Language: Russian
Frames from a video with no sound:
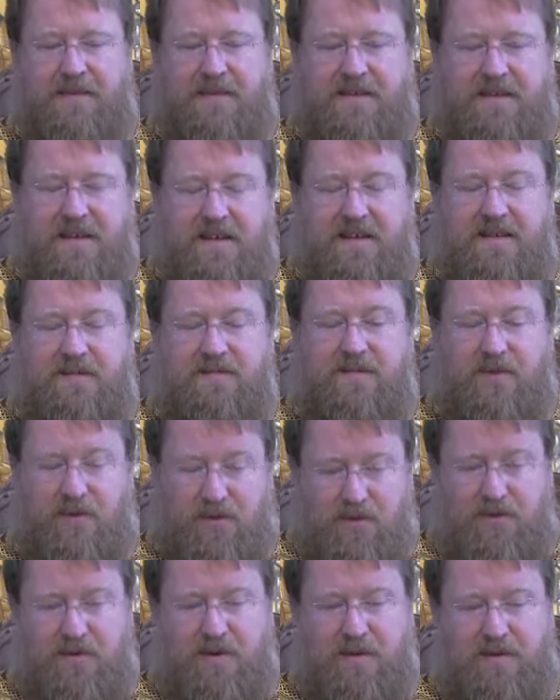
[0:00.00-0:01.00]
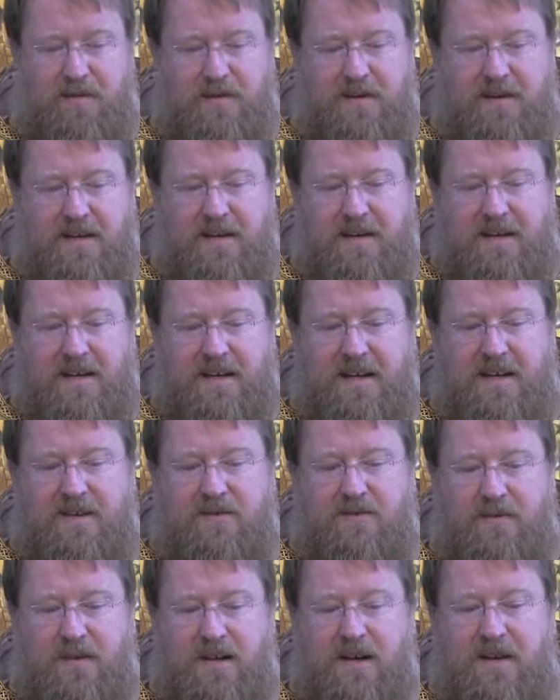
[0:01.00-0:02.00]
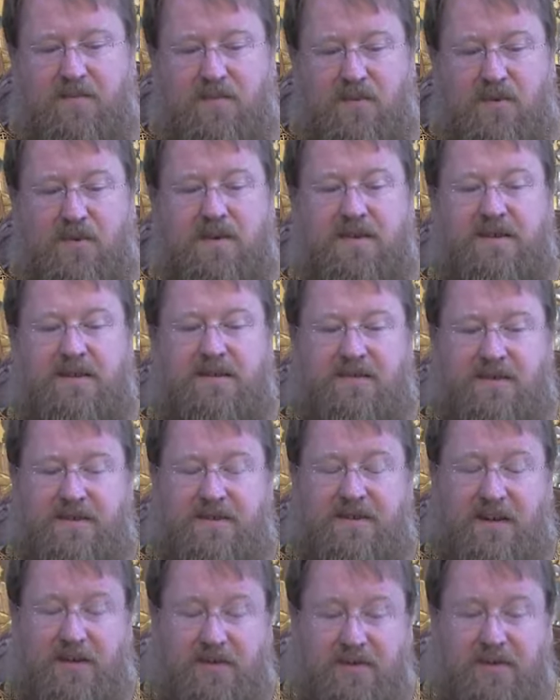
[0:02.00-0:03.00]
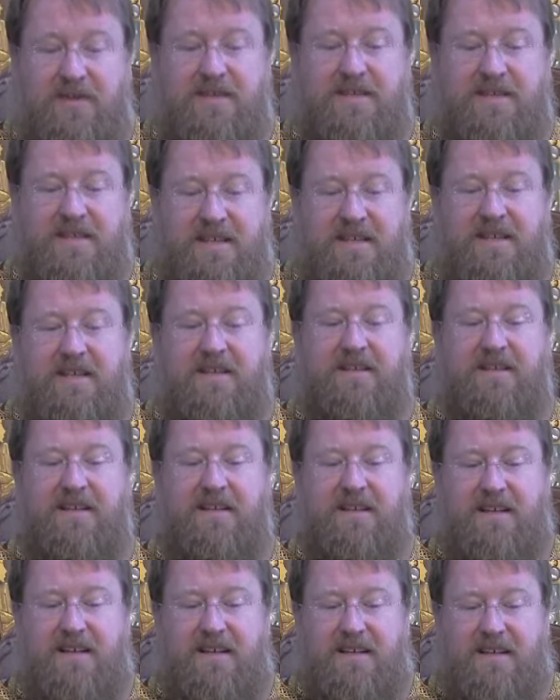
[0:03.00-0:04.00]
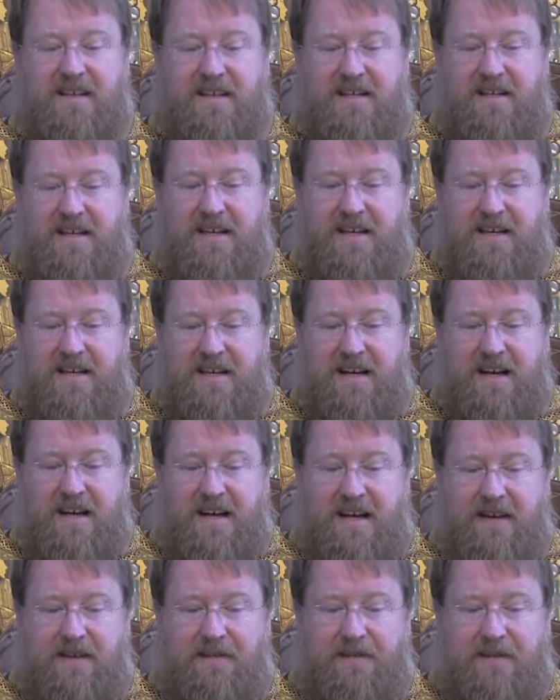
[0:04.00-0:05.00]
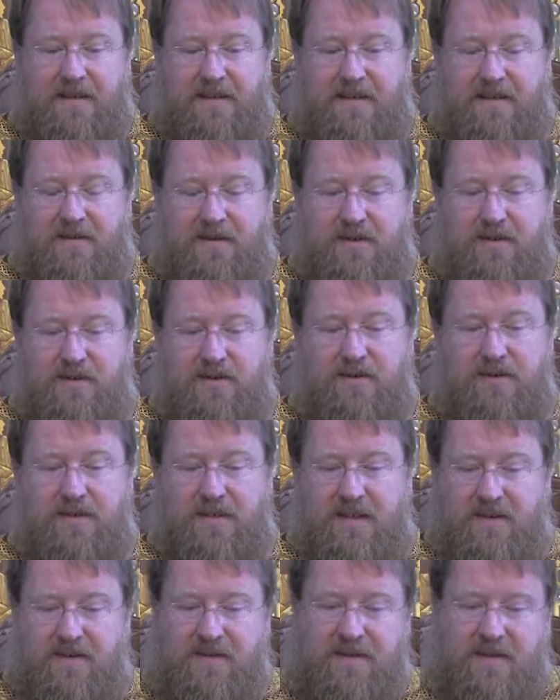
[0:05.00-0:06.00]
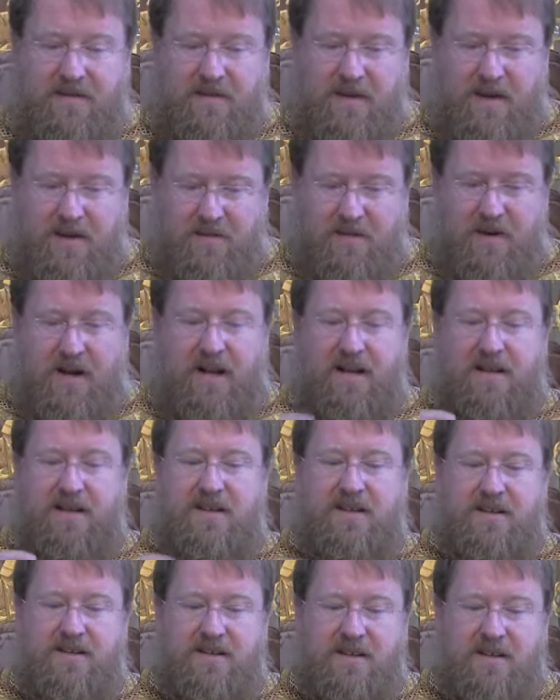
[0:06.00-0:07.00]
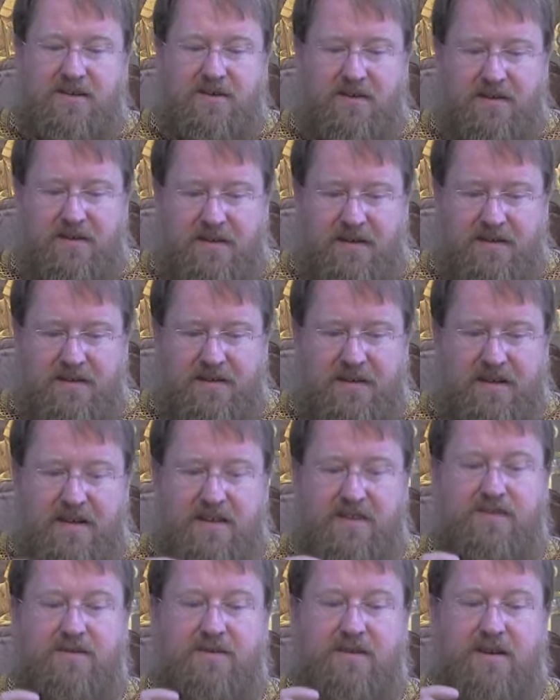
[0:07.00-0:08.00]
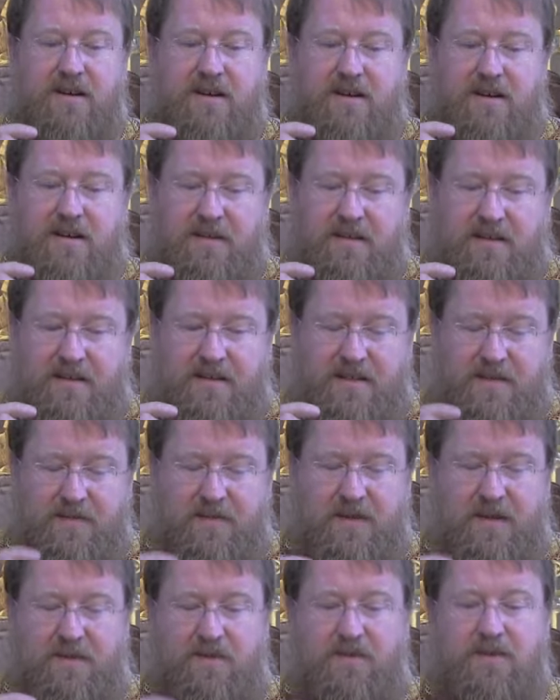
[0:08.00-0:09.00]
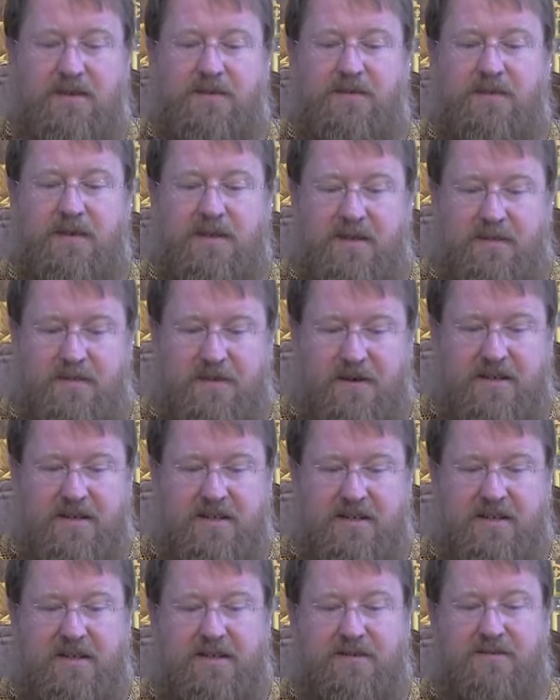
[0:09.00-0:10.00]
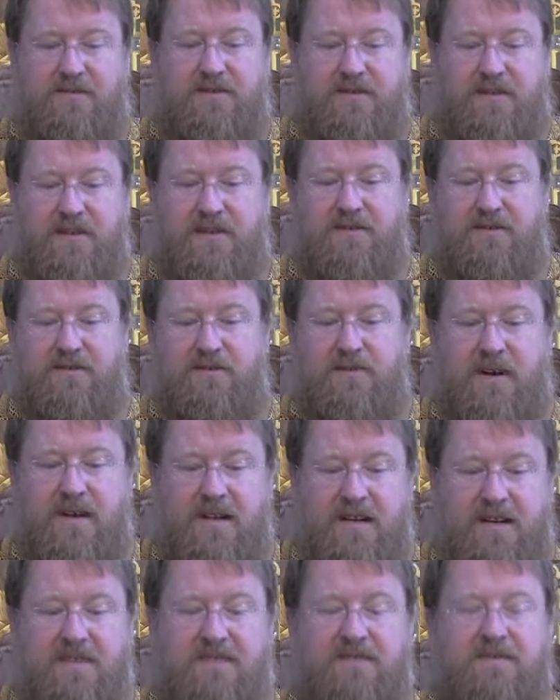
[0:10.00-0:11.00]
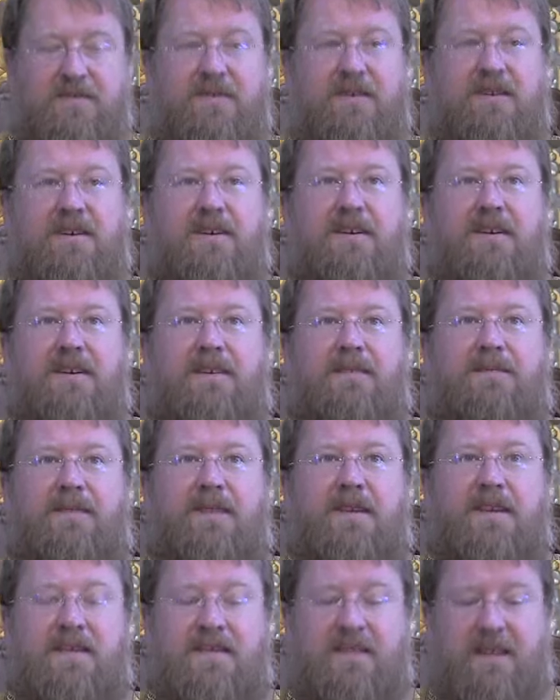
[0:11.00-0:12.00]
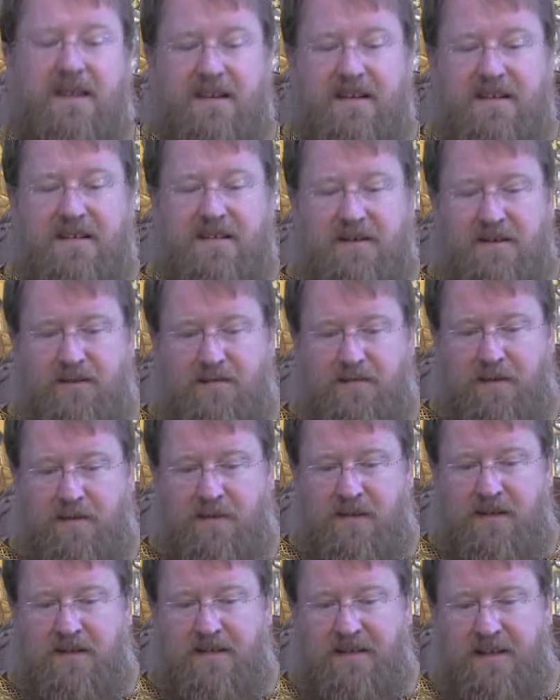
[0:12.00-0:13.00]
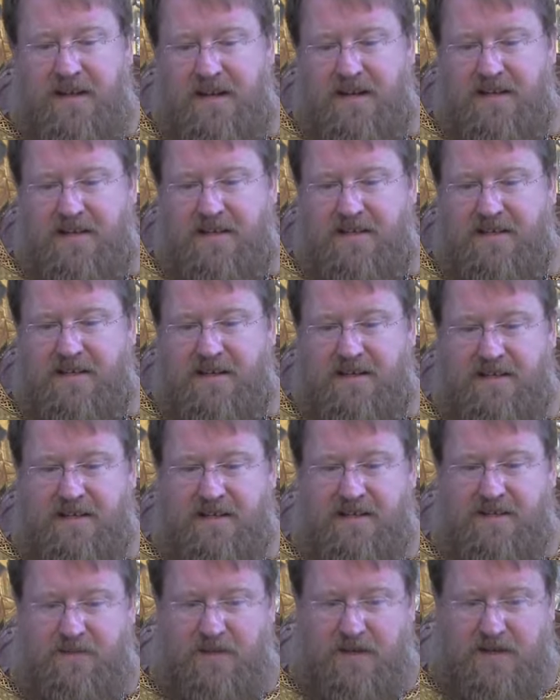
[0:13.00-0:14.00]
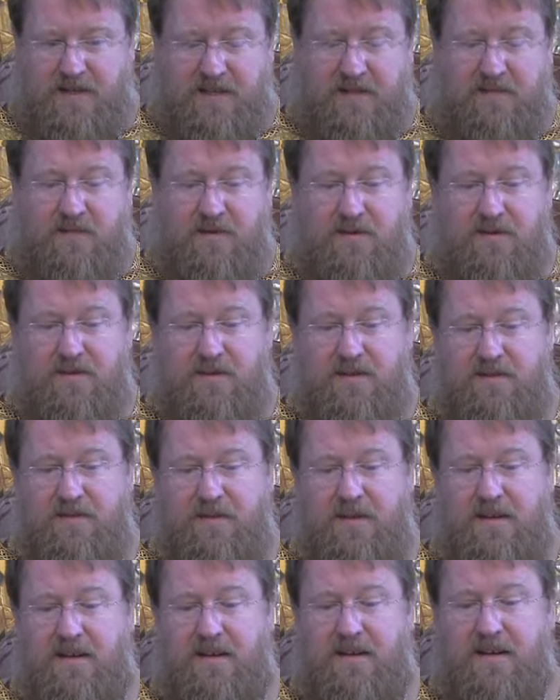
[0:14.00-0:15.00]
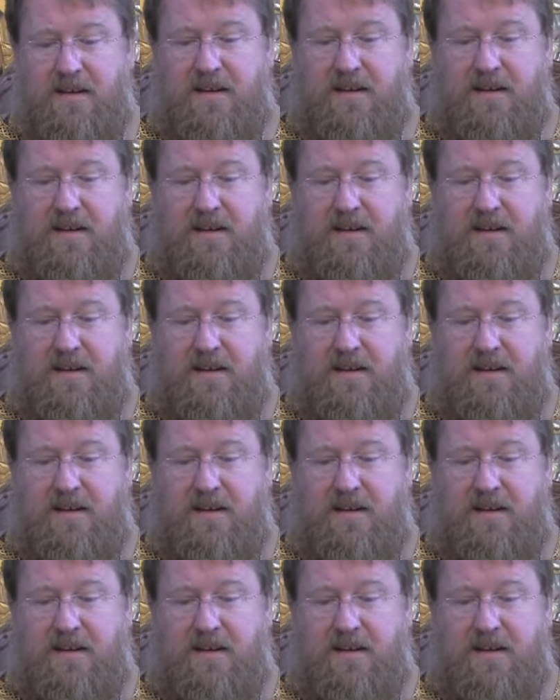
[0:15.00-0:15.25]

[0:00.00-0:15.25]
с этим другом. Или у меня будет вот такое дело. Или я совершу совсем маленький шажок навстречу к Тебе, Господи, прочитав вот эту молитву. И за это поблагодарить и сказать спасибо, Господи